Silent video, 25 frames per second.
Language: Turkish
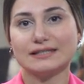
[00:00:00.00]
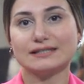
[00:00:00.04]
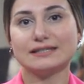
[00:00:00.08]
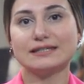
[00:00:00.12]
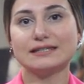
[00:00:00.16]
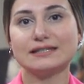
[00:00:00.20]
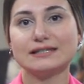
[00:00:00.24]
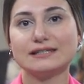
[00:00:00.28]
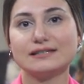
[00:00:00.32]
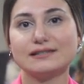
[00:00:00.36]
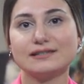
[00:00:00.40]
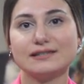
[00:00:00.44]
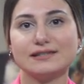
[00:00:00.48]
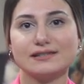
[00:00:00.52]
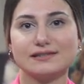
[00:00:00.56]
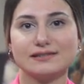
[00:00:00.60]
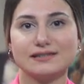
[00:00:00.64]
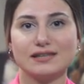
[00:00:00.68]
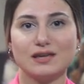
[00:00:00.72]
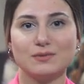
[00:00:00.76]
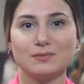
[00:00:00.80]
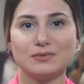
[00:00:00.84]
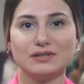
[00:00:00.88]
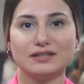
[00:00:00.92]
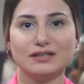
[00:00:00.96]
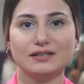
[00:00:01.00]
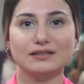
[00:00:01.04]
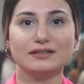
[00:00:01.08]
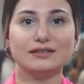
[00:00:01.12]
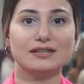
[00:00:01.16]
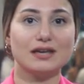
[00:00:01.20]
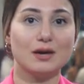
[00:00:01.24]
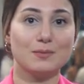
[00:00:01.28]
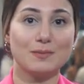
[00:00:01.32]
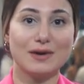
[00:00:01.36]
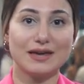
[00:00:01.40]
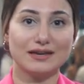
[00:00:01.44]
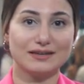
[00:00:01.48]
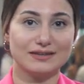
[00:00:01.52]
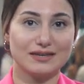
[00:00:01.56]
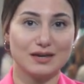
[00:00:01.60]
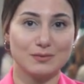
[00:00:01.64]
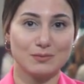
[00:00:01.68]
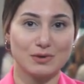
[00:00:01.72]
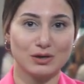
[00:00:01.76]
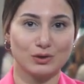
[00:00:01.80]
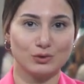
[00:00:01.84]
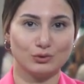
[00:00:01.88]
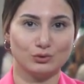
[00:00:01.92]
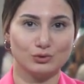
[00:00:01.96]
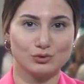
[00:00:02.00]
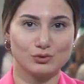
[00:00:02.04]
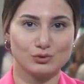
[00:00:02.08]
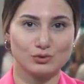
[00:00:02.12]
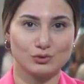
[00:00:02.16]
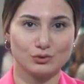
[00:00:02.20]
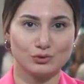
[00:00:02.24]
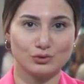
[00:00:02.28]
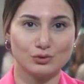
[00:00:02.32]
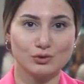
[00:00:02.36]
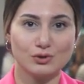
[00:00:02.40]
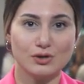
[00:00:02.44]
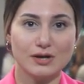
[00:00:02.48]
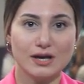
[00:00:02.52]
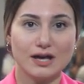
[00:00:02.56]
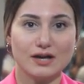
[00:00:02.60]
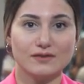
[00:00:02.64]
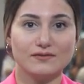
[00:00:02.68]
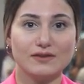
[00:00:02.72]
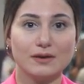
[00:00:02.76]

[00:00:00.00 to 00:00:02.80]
sinir sisteminin yemek yeme güdüsünü